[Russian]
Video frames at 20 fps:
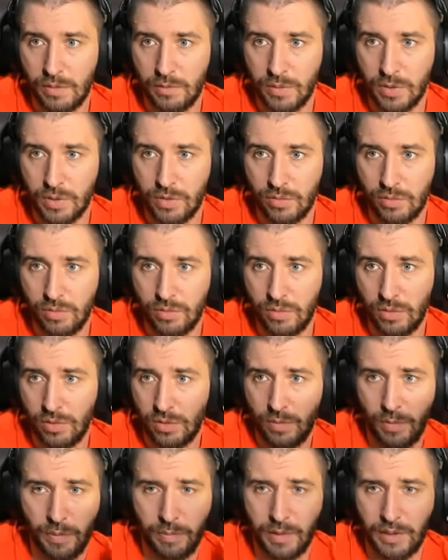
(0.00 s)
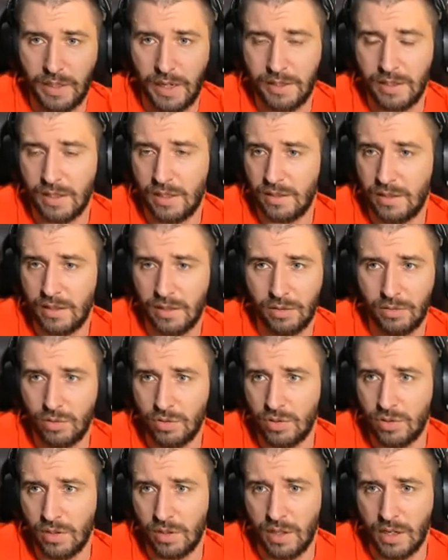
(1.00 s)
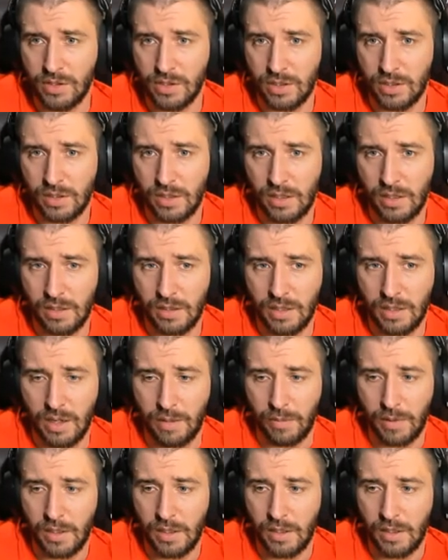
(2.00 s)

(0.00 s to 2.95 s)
мы сундук, но ну, мы потратили где-то точно так же, как и там.